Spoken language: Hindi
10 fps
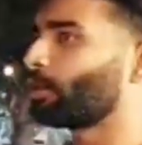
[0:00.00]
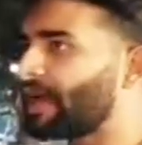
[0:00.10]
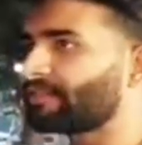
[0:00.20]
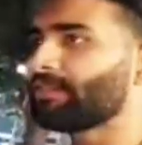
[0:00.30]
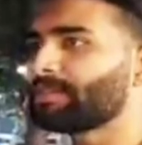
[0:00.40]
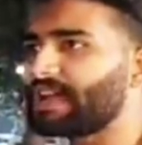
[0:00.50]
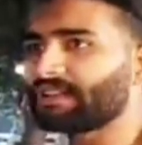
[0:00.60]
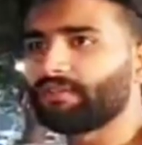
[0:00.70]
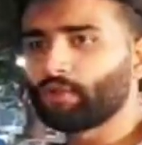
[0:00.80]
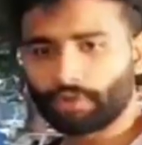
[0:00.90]
करो रास्ते में
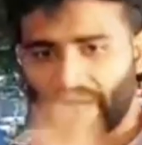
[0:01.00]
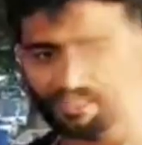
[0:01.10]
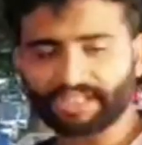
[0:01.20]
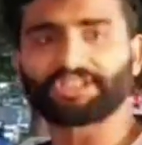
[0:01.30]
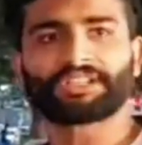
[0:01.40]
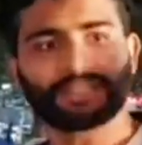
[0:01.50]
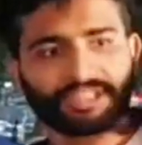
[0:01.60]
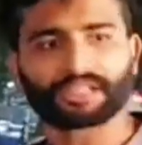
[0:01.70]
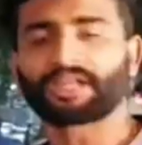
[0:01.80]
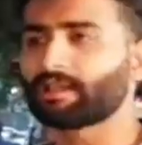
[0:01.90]
जाते हुए गाड़ी का शीशा
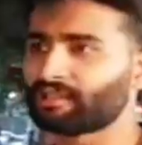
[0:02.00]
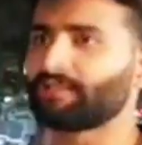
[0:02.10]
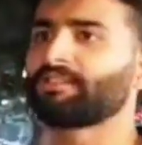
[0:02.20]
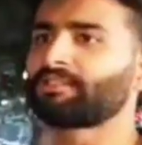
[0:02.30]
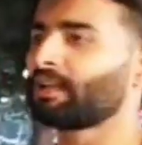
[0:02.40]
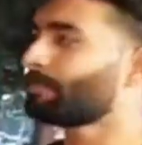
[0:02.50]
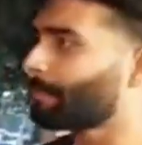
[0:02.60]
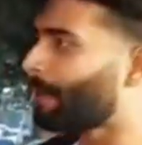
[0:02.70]
नीचे करके चलती सड़क पे